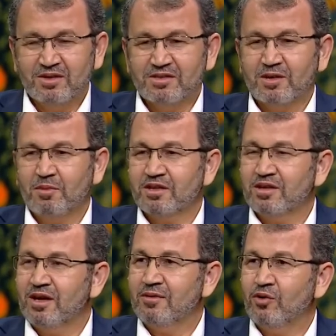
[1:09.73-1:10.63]

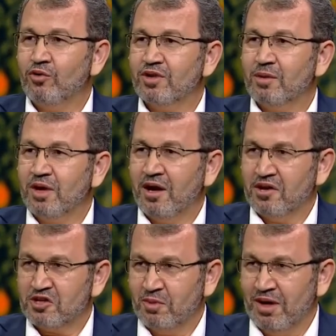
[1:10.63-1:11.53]
Zamanda onlar bir
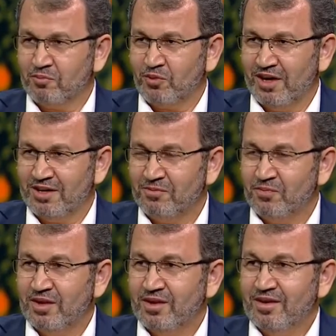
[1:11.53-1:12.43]
anlaşma yaptılar.
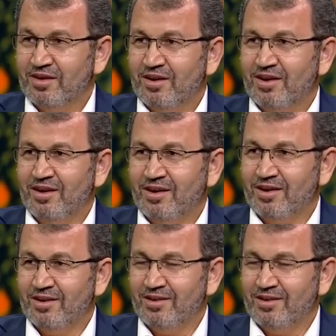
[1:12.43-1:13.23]
Hı. E, e,